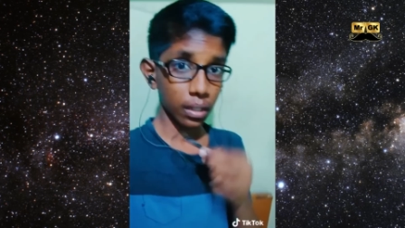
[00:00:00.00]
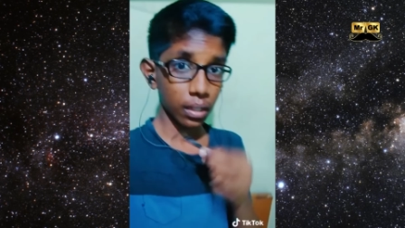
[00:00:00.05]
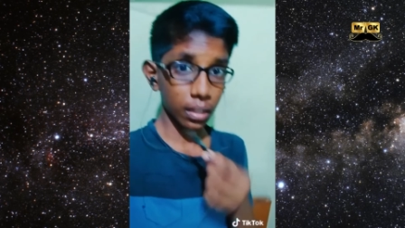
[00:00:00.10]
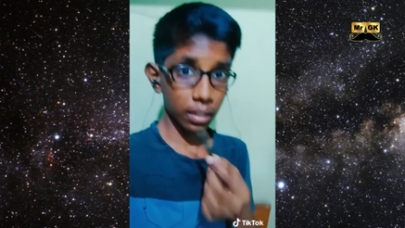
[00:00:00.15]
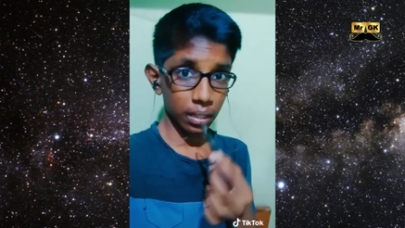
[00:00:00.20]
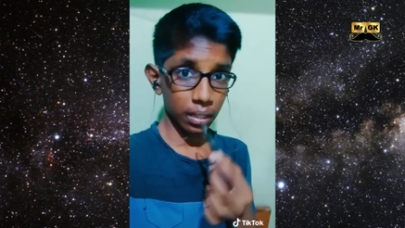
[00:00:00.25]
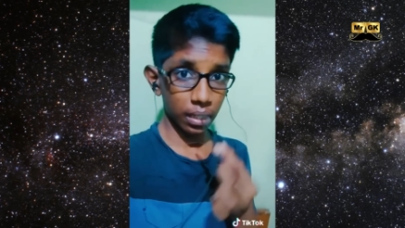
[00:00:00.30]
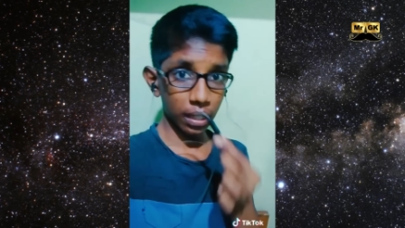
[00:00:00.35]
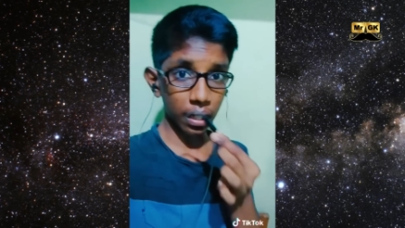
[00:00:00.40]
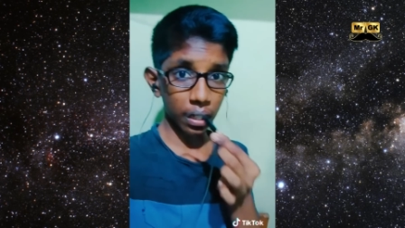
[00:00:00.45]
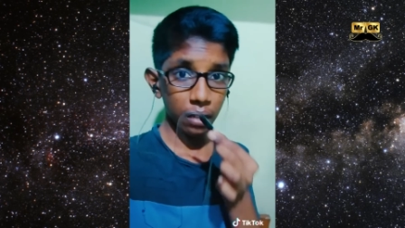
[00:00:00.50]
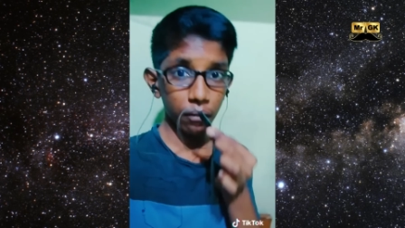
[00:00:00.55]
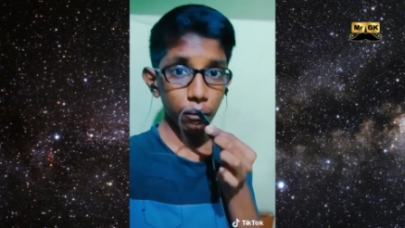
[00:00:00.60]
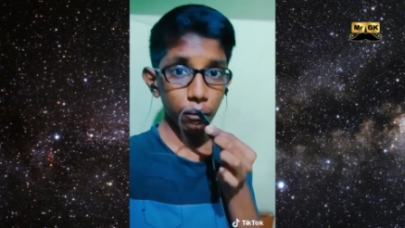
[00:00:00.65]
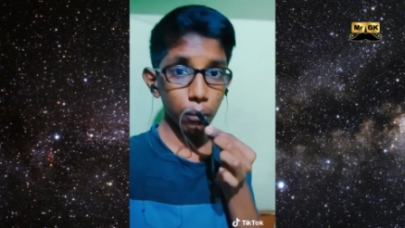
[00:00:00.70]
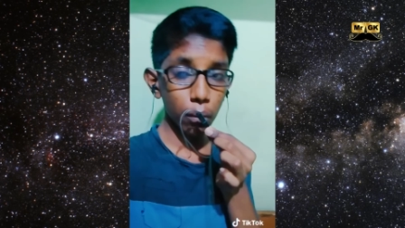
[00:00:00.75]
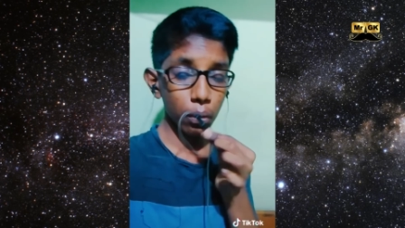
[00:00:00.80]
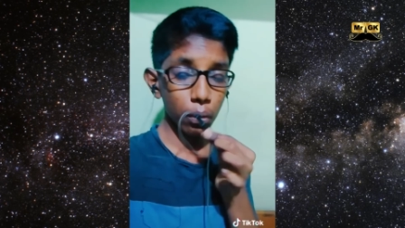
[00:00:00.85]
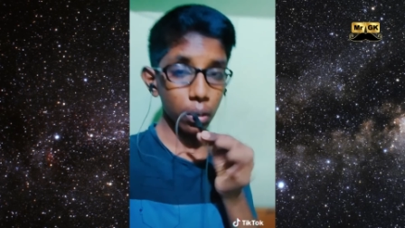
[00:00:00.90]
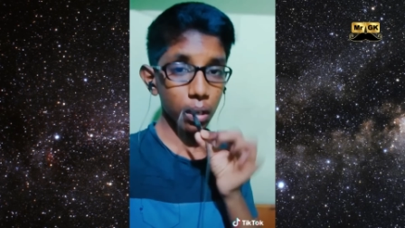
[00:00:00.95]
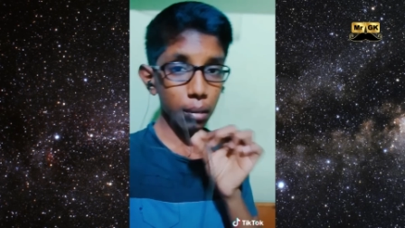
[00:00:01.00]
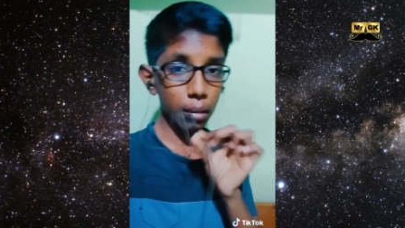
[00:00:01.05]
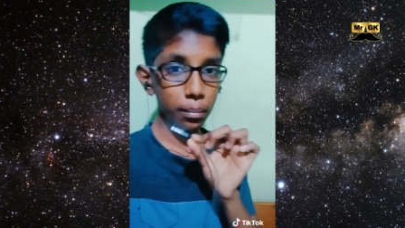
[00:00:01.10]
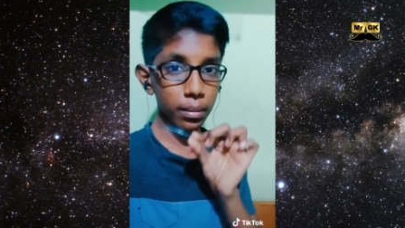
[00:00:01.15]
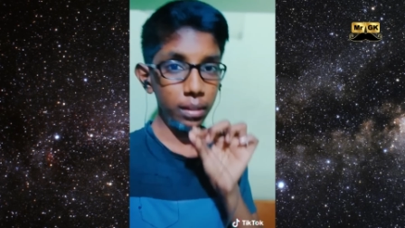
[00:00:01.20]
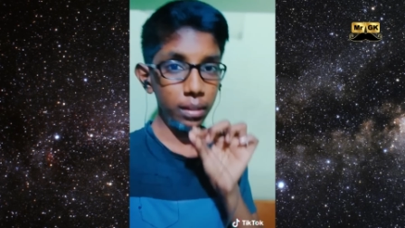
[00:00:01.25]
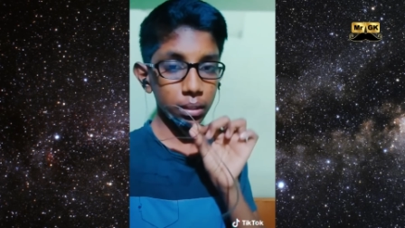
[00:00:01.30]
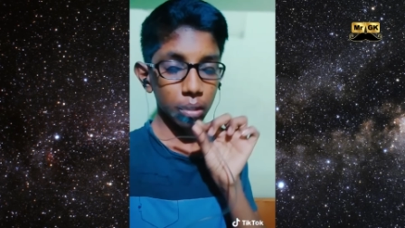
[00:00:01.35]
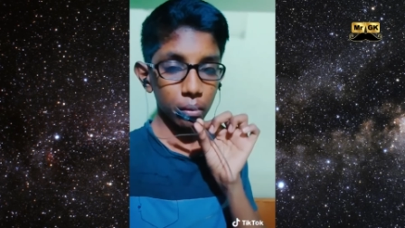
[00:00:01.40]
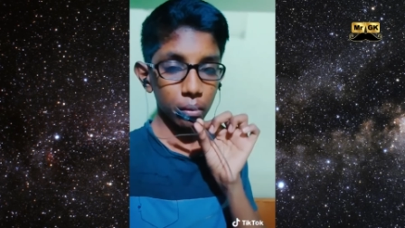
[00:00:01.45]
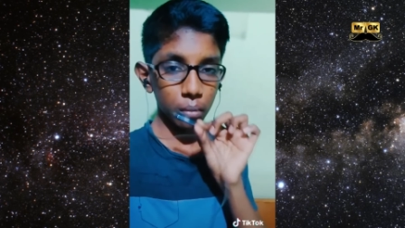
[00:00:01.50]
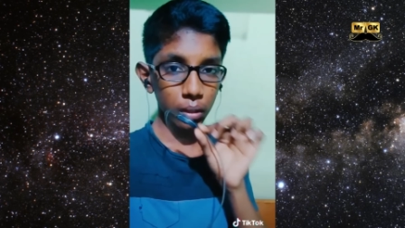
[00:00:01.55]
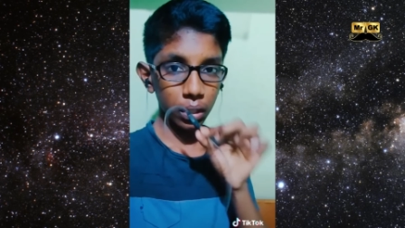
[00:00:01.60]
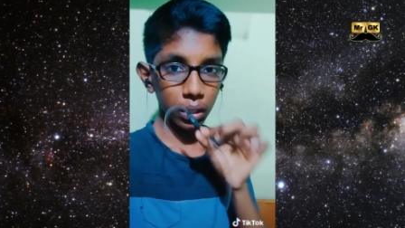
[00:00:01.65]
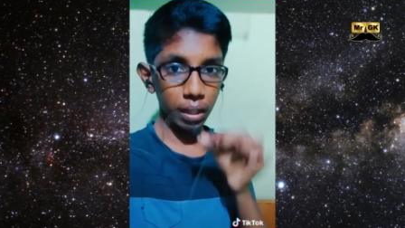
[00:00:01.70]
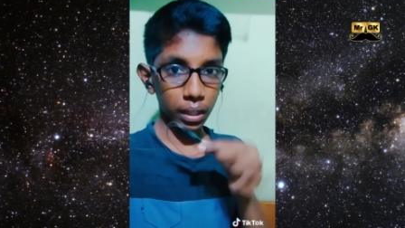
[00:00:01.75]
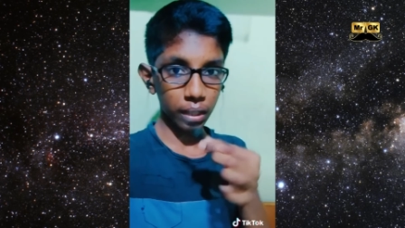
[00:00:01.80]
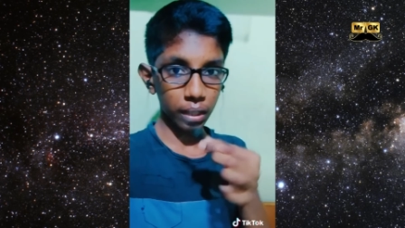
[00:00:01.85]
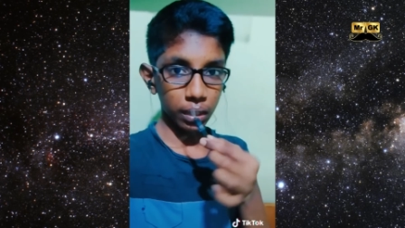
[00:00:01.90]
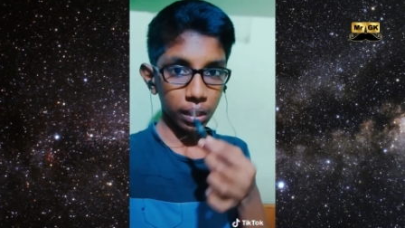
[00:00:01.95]
இந்த ஹெட்ஃபோனில் எப்படி சவுண்டு
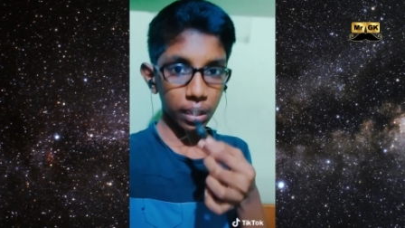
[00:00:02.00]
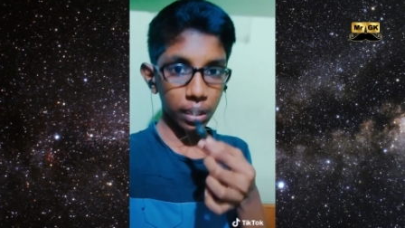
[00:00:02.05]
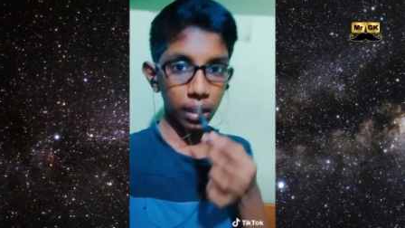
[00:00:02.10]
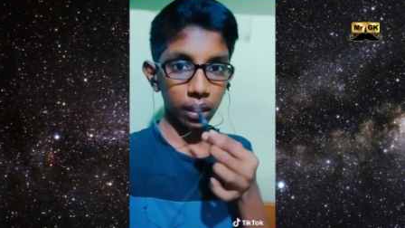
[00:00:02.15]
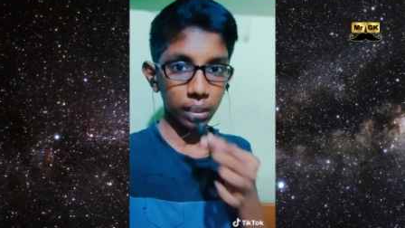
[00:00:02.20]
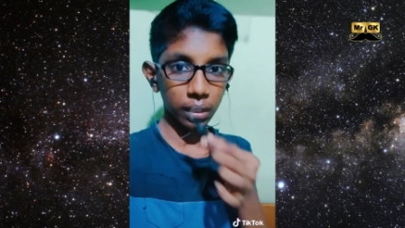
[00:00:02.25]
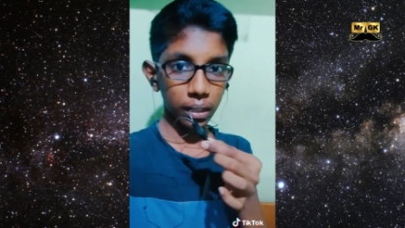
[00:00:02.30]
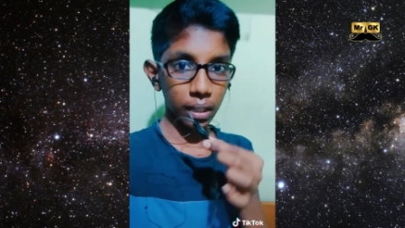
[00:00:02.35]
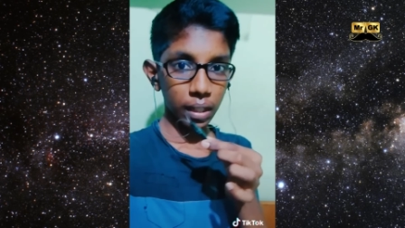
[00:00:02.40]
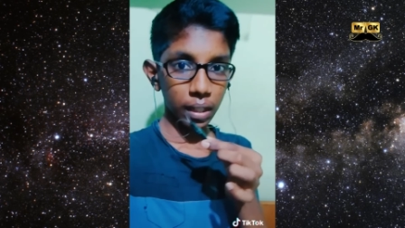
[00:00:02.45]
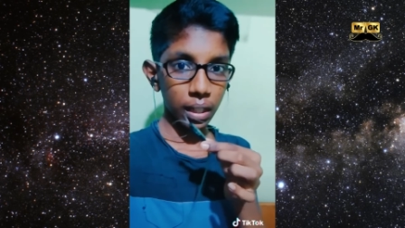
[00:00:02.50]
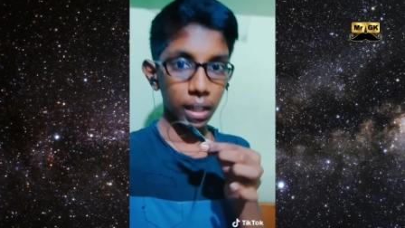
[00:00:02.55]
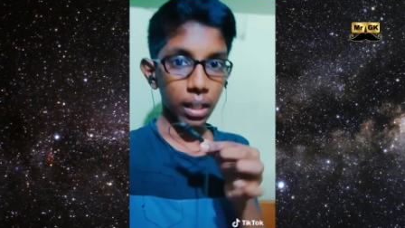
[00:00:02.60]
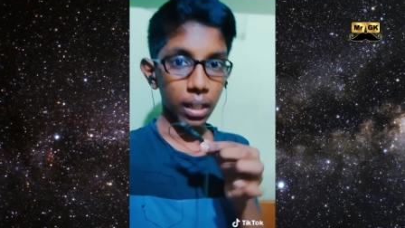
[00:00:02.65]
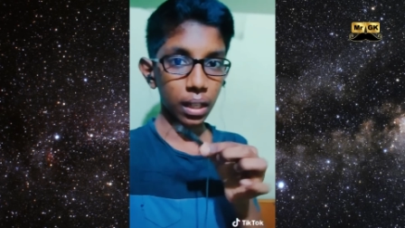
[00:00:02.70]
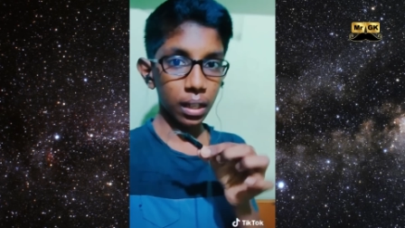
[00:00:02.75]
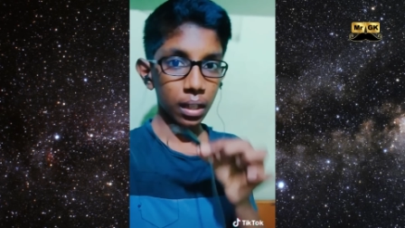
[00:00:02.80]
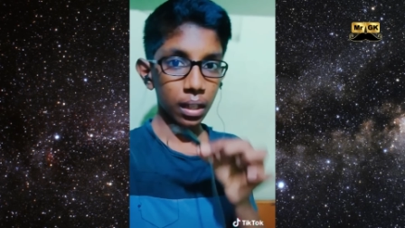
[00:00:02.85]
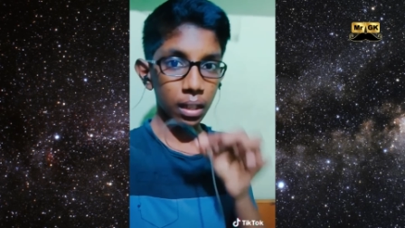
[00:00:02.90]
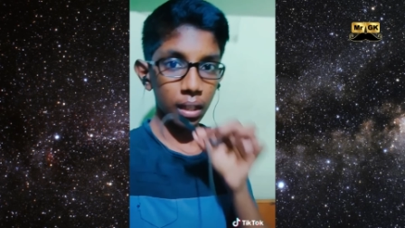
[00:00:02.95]
கேட்குதுன்னு எனக்கு தெரியல